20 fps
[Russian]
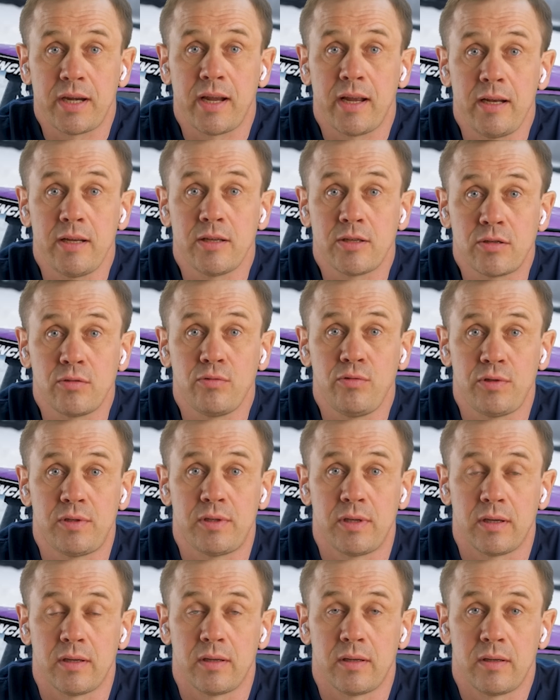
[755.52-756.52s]
реализуйте?
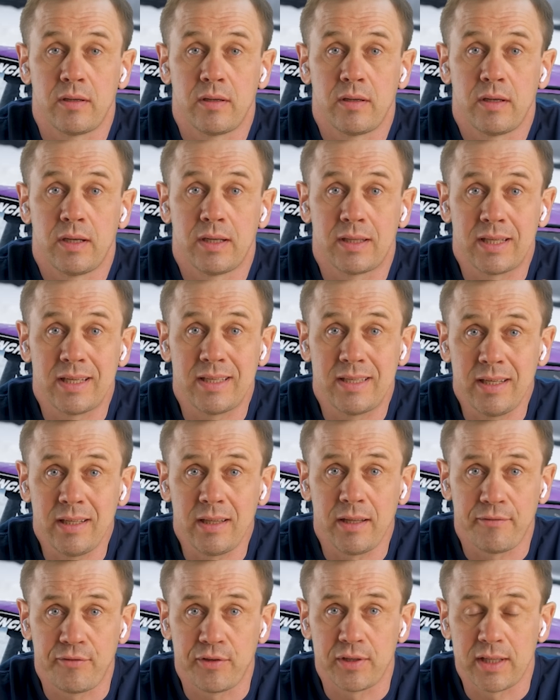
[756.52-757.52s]
реализуйте. Это
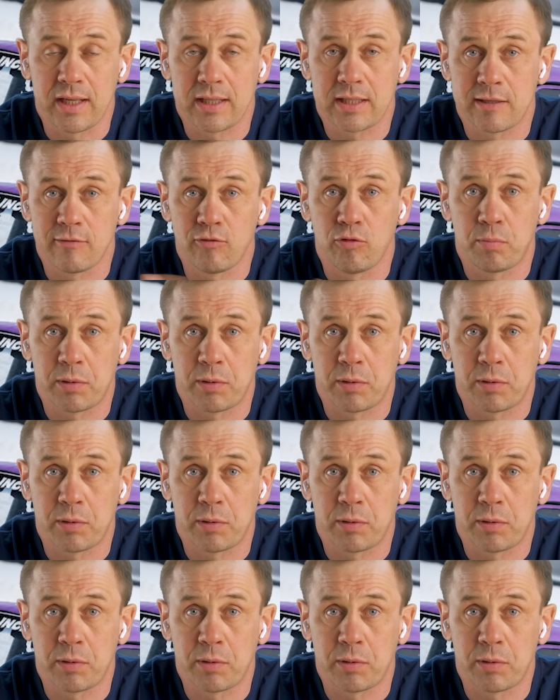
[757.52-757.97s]
дело финансового